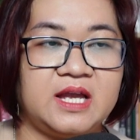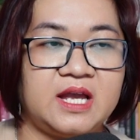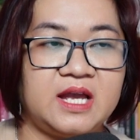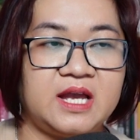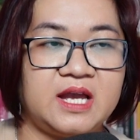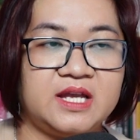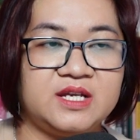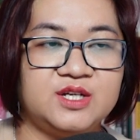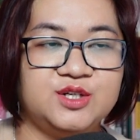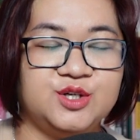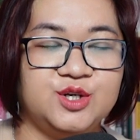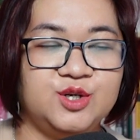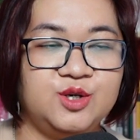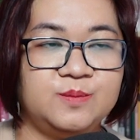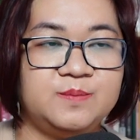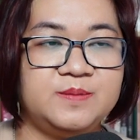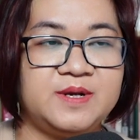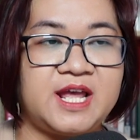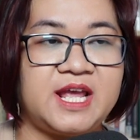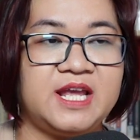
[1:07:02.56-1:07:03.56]
Hai người
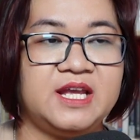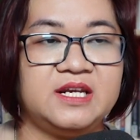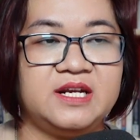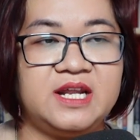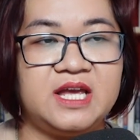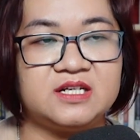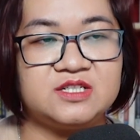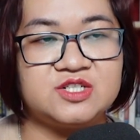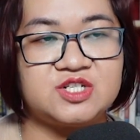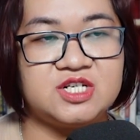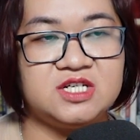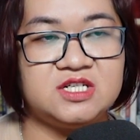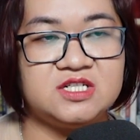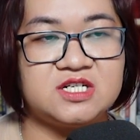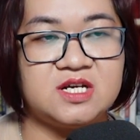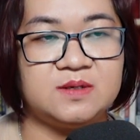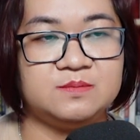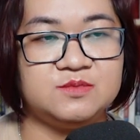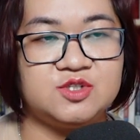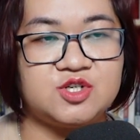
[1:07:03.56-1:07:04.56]
lúc này đang rì
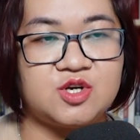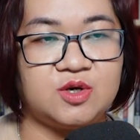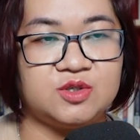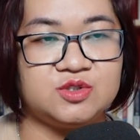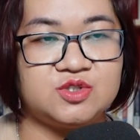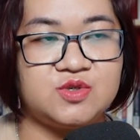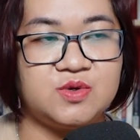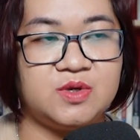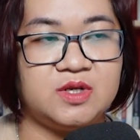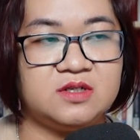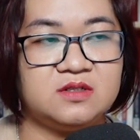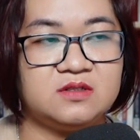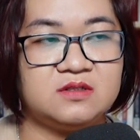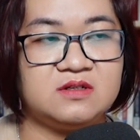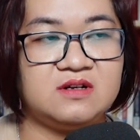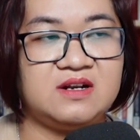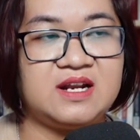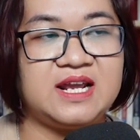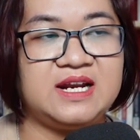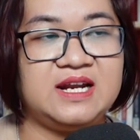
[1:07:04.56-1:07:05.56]
rầm trò chuyện,
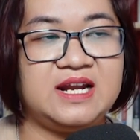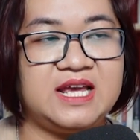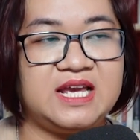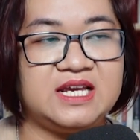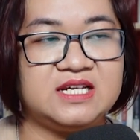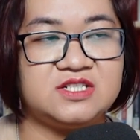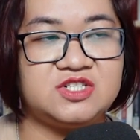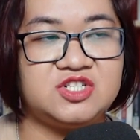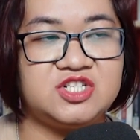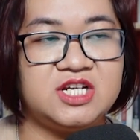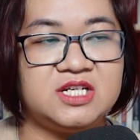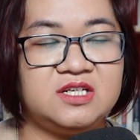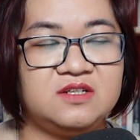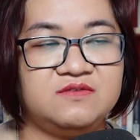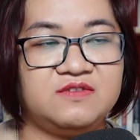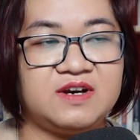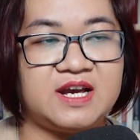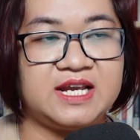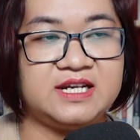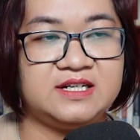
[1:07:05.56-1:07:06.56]
lại là
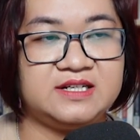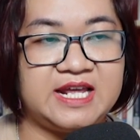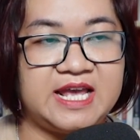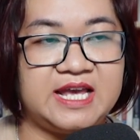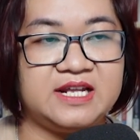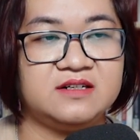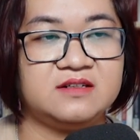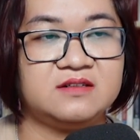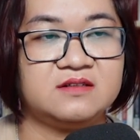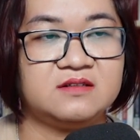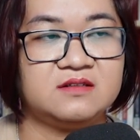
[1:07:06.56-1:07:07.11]
Trinh và anh Đạn.